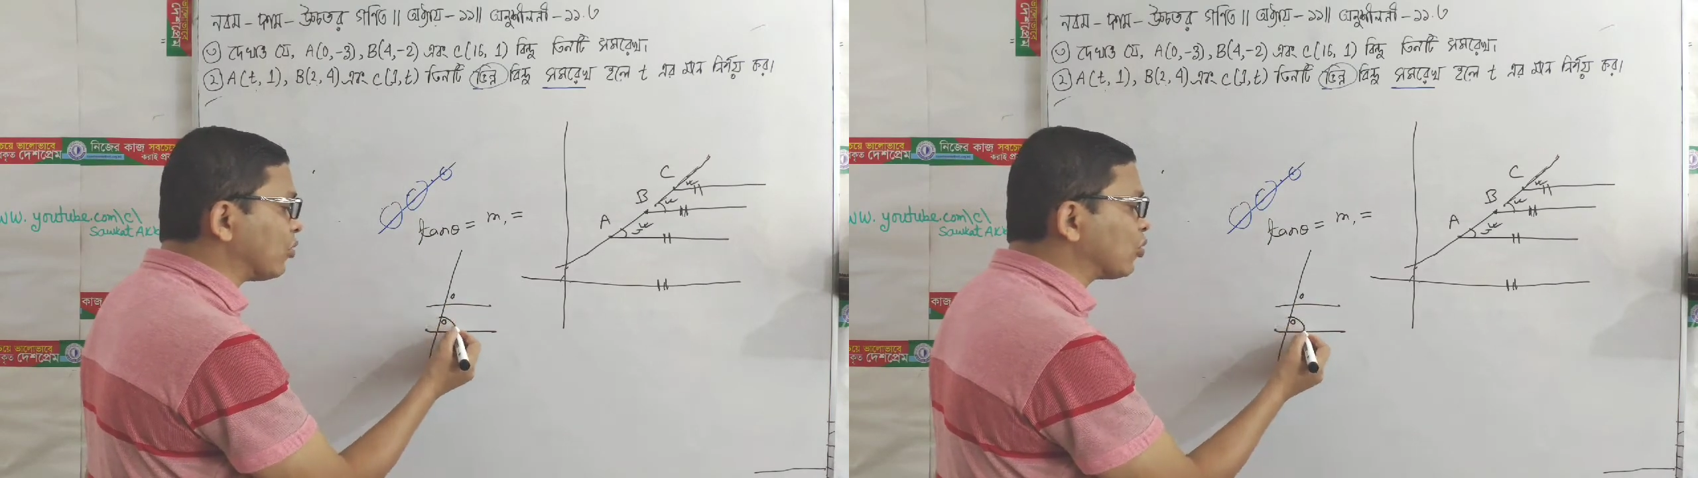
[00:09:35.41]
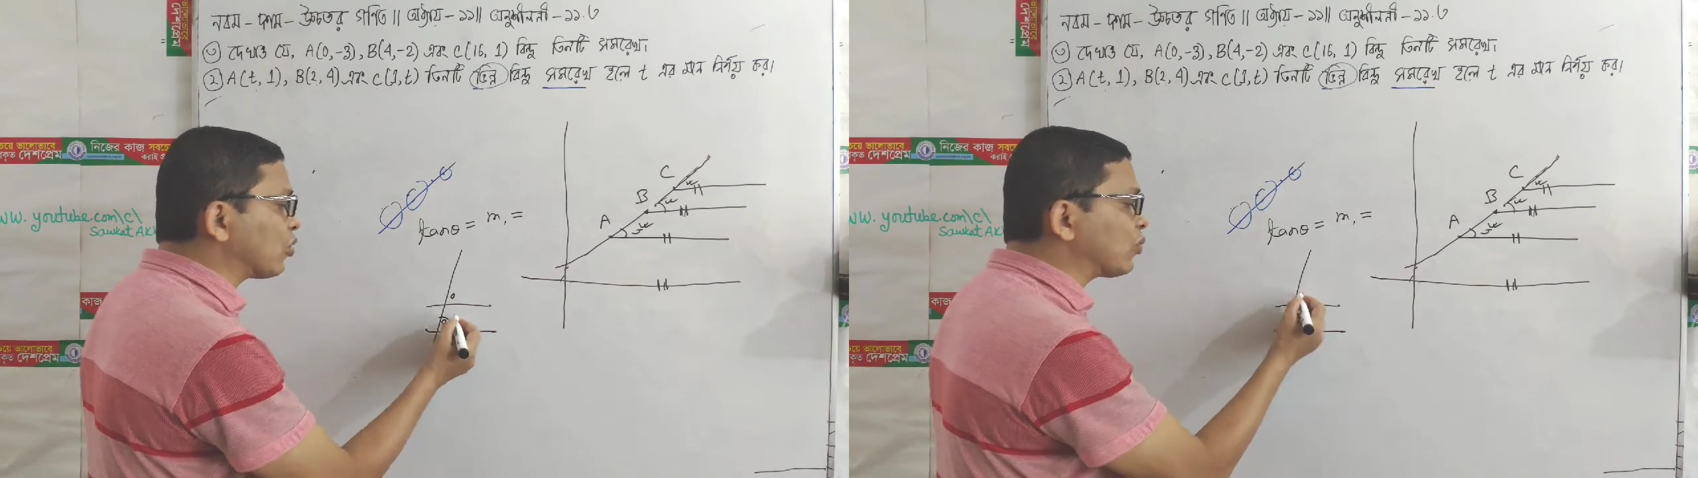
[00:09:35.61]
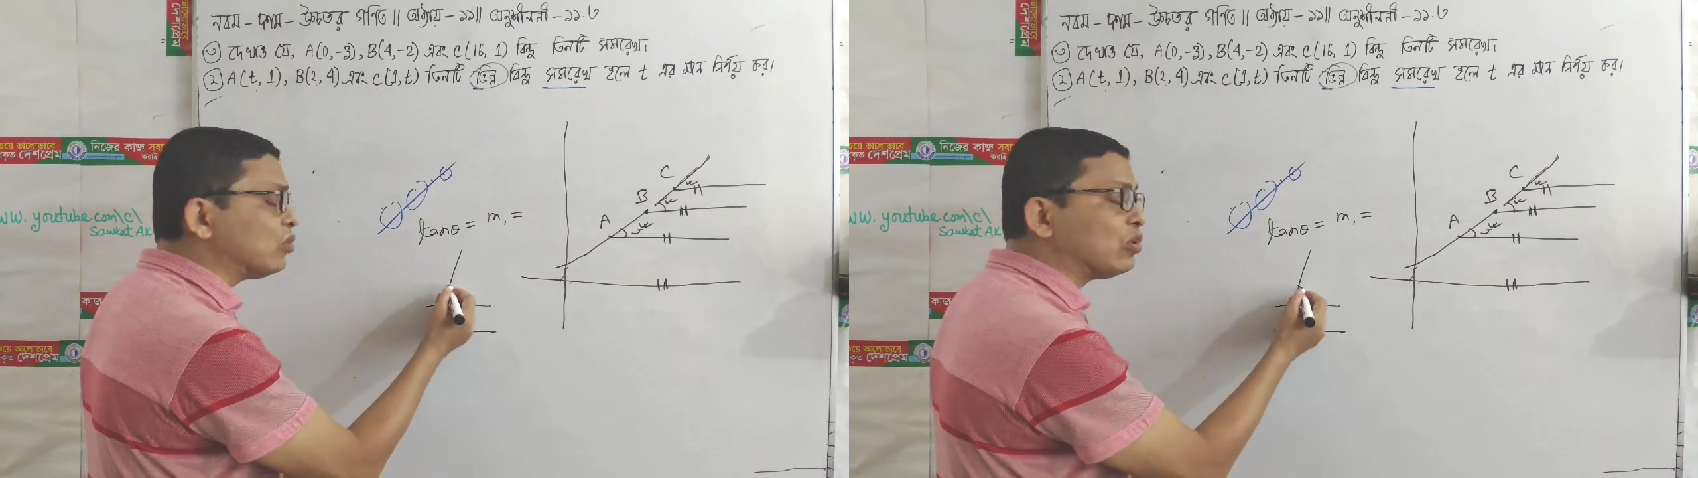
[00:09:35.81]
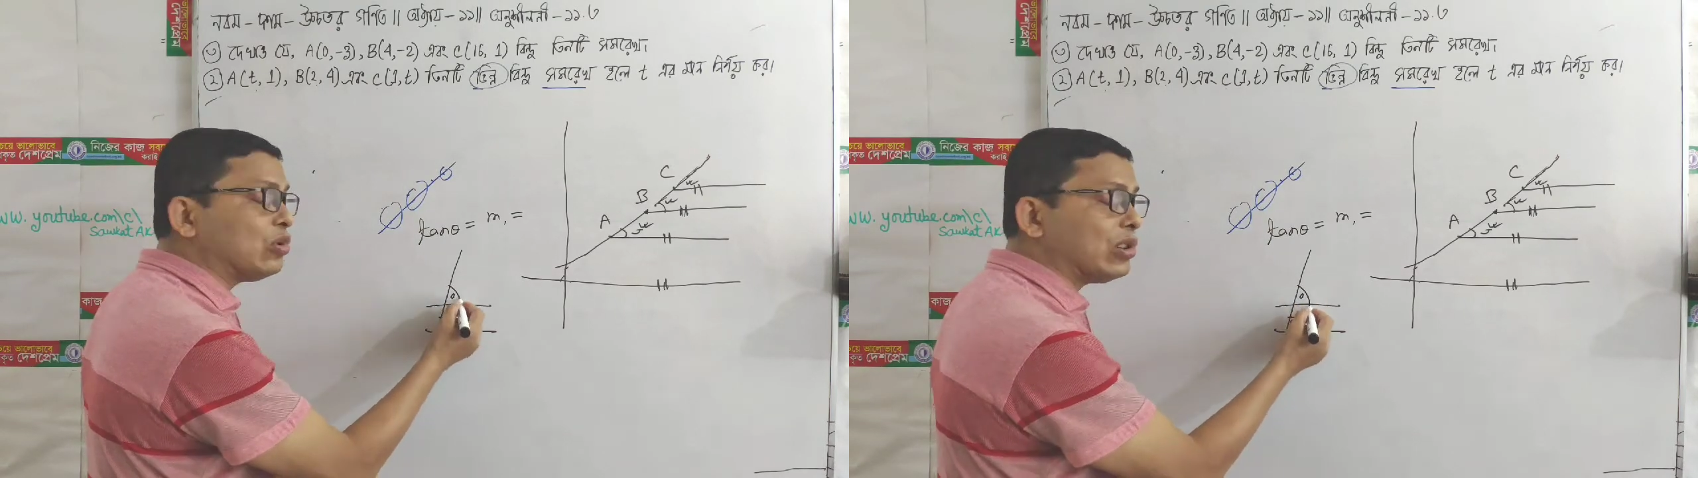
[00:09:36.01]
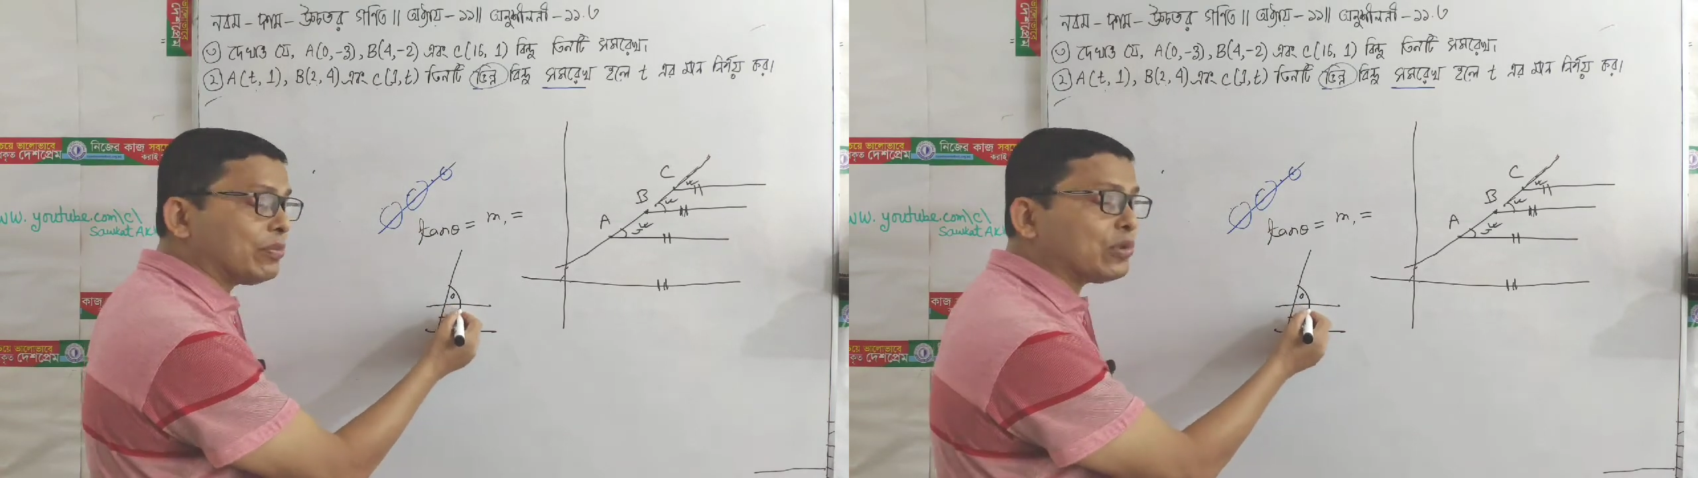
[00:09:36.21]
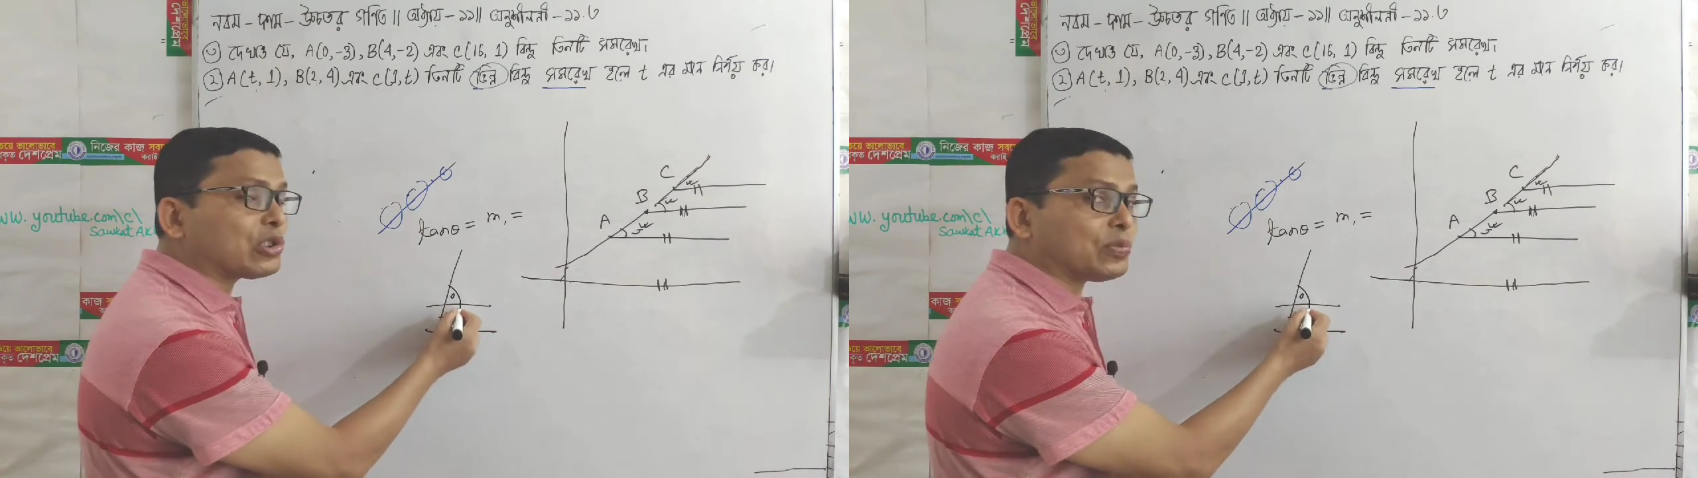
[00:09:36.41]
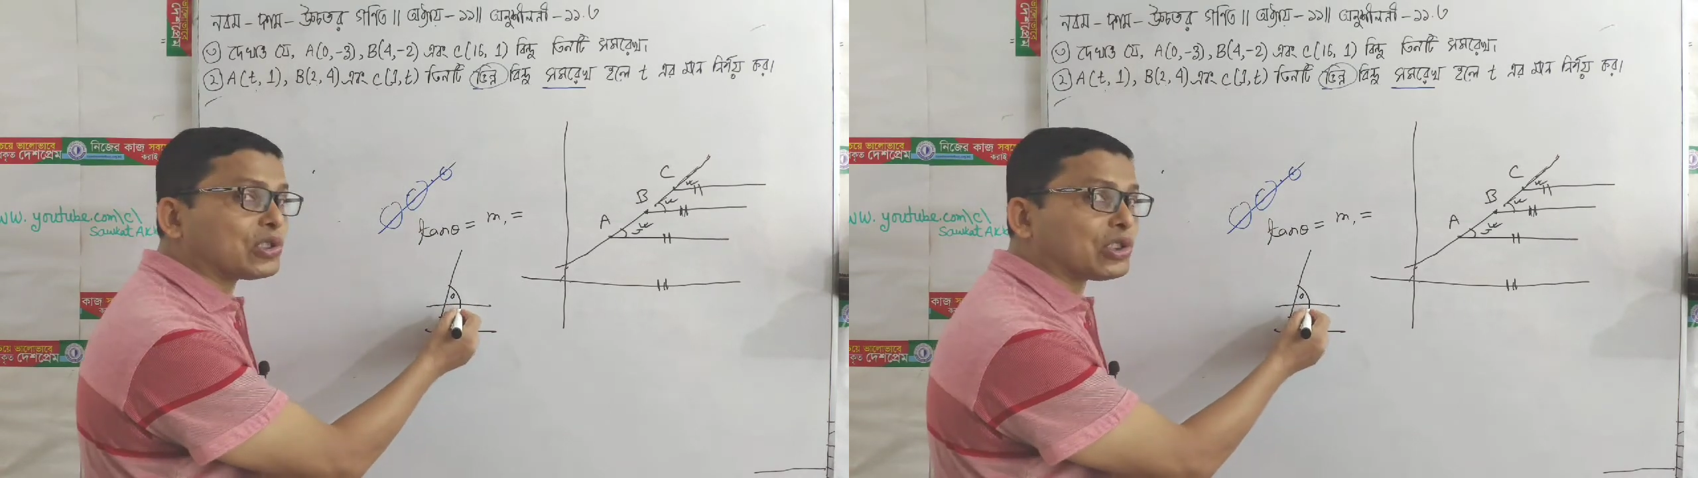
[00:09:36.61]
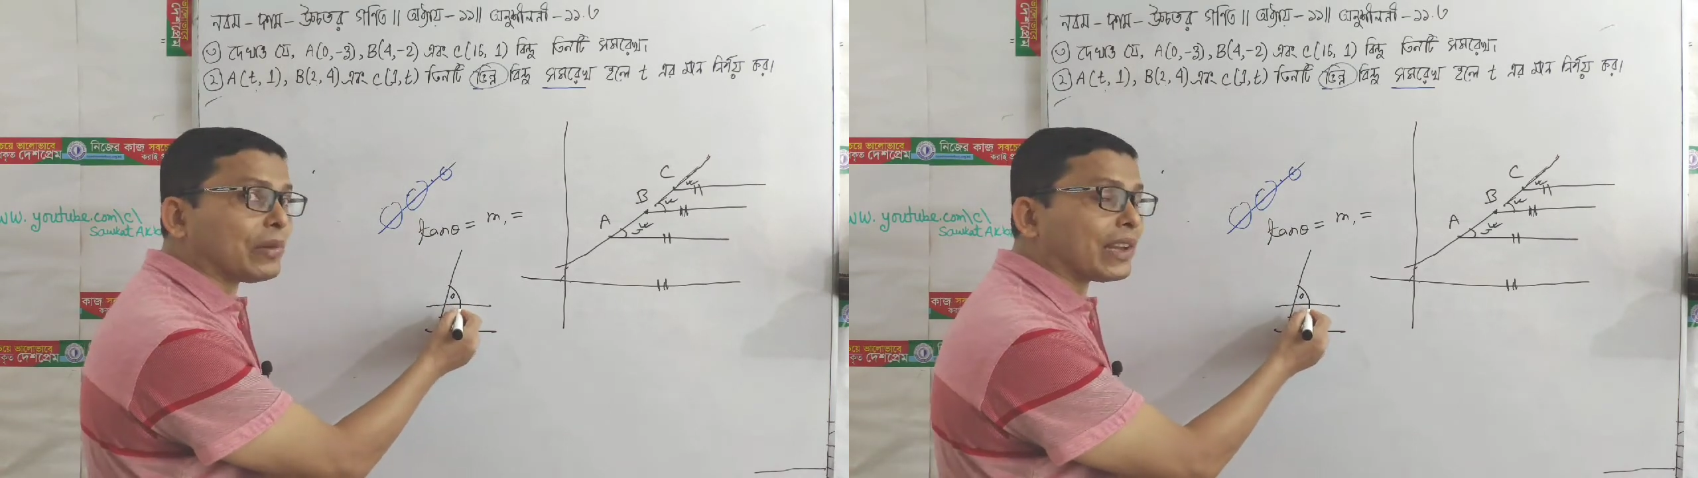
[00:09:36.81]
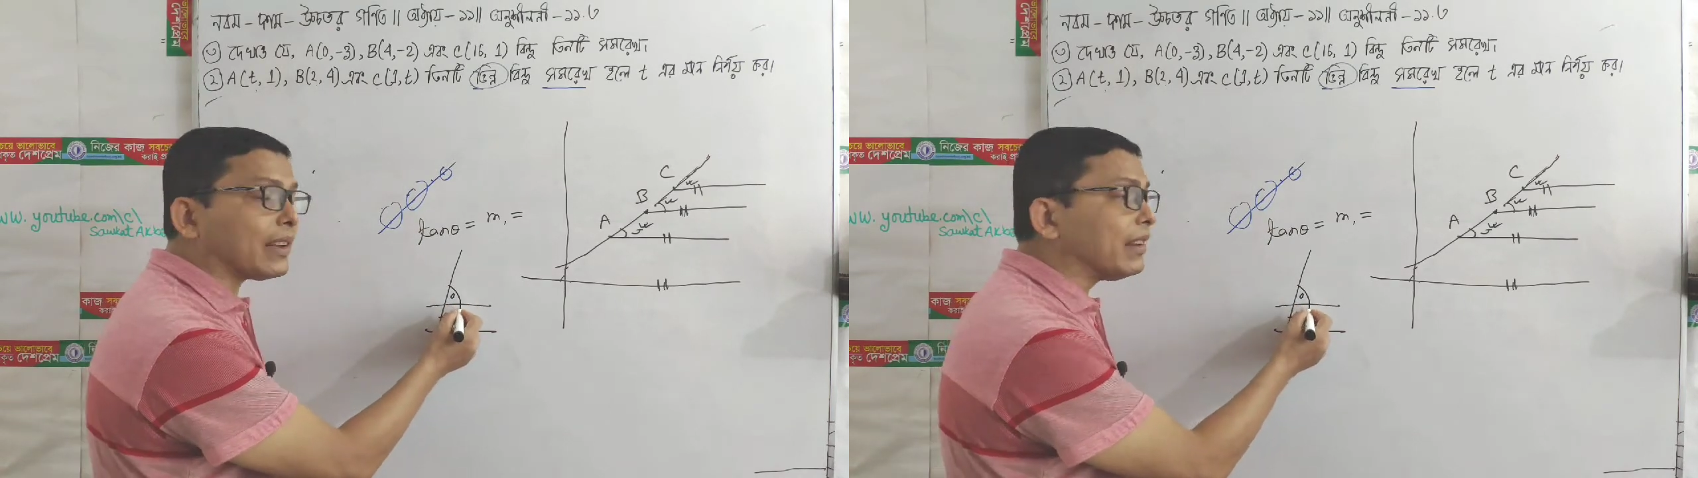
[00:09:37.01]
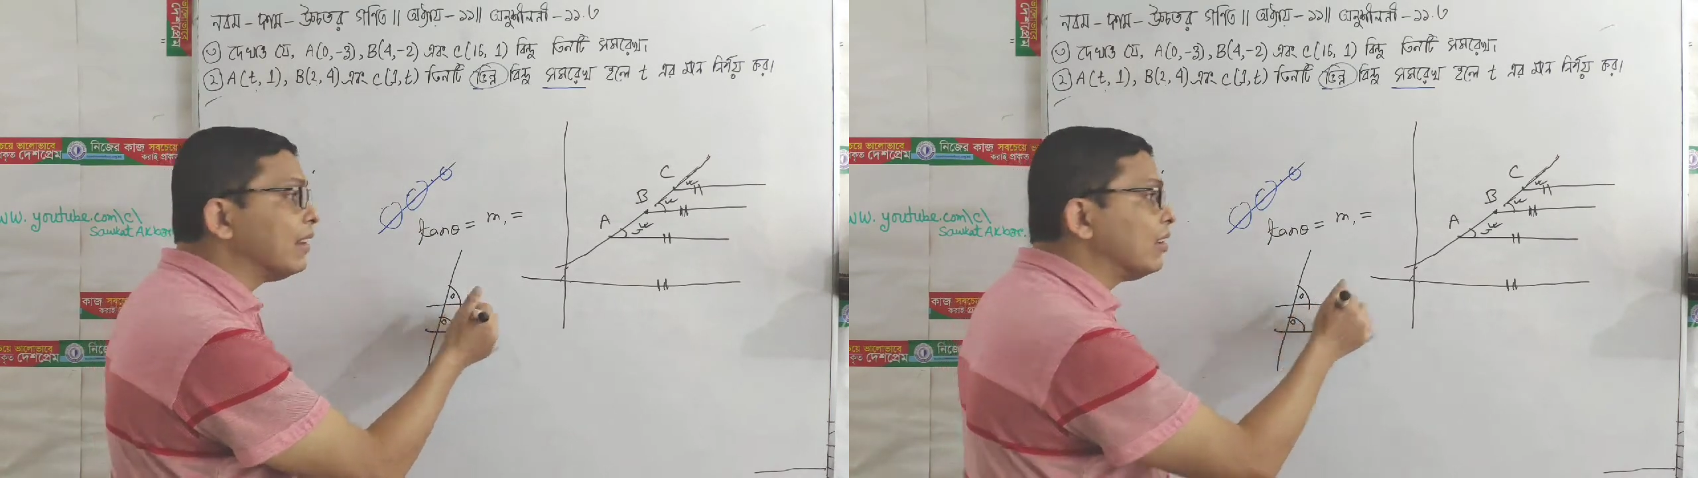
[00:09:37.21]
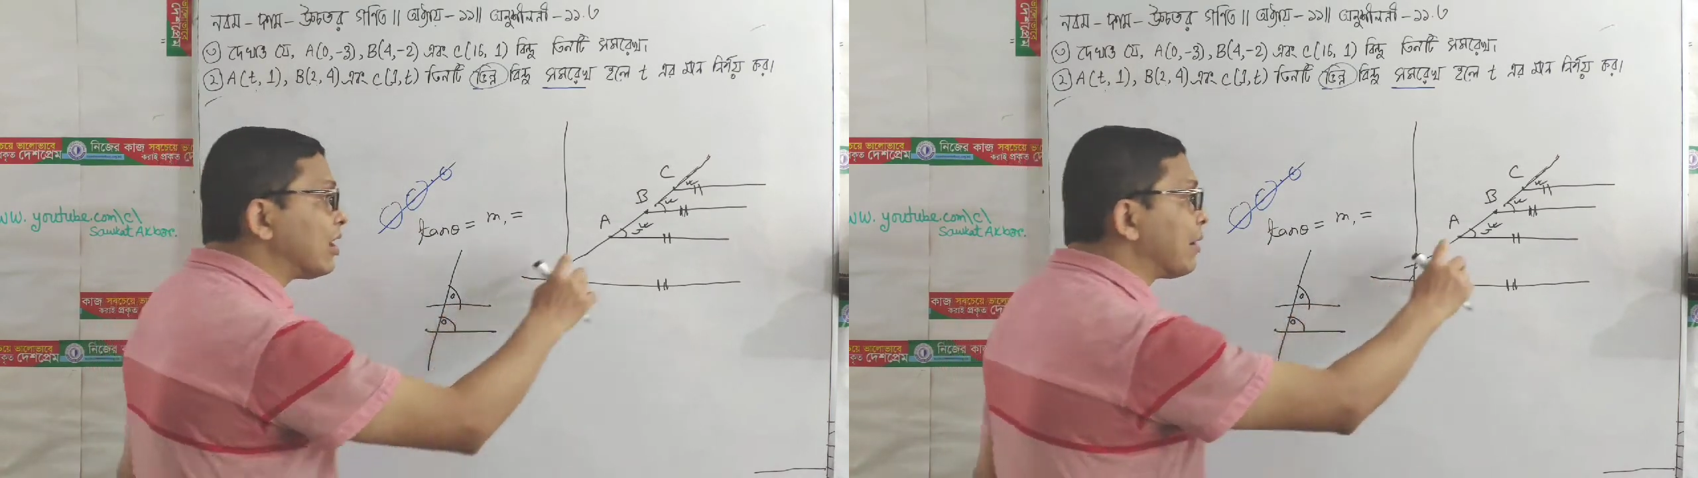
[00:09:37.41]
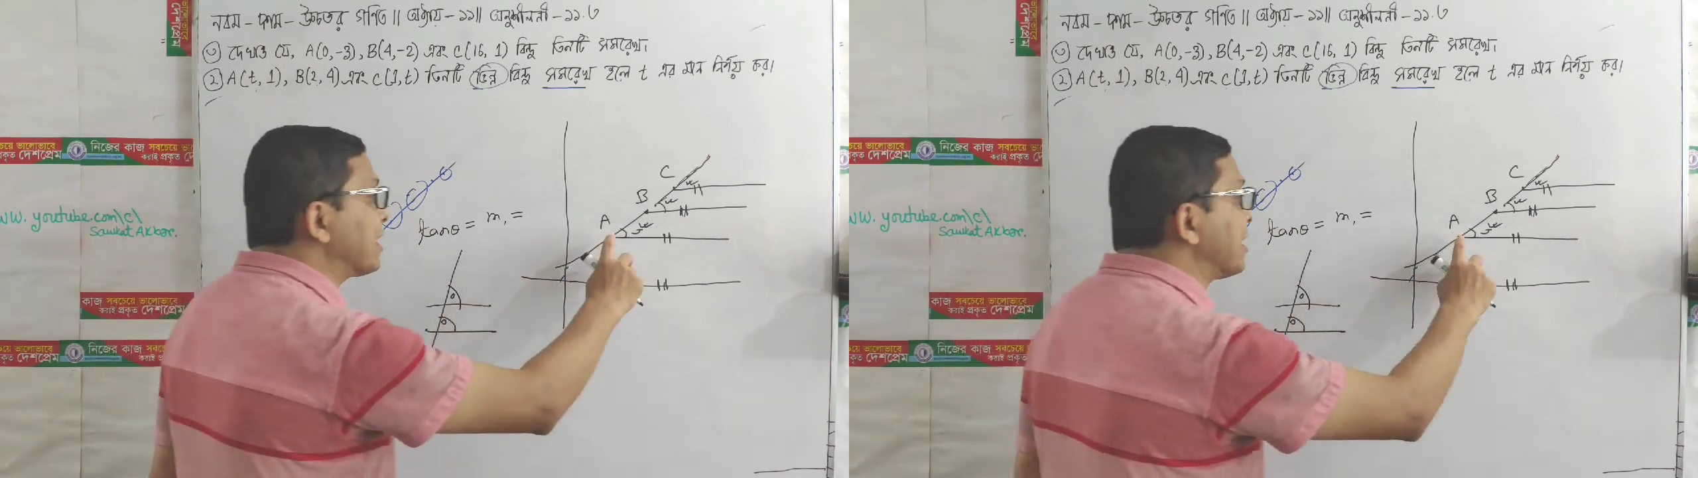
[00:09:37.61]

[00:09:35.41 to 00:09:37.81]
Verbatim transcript: অনুরূপ কোন দুটা পরস্পর সমান আমি